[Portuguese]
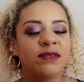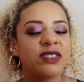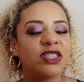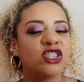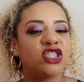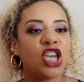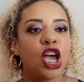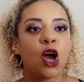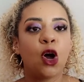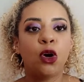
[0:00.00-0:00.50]
Você
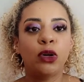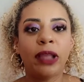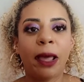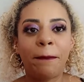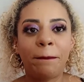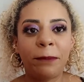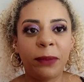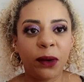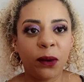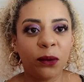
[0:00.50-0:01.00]
já acorda
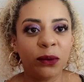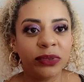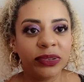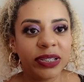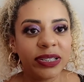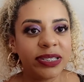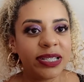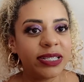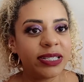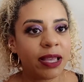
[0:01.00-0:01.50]

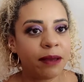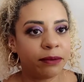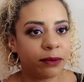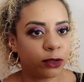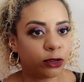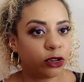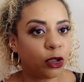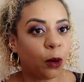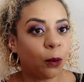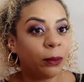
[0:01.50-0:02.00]
pronta, você sabe que
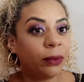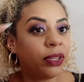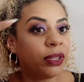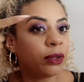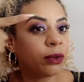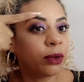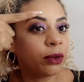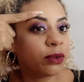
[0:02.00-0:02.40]
eu tenho micro,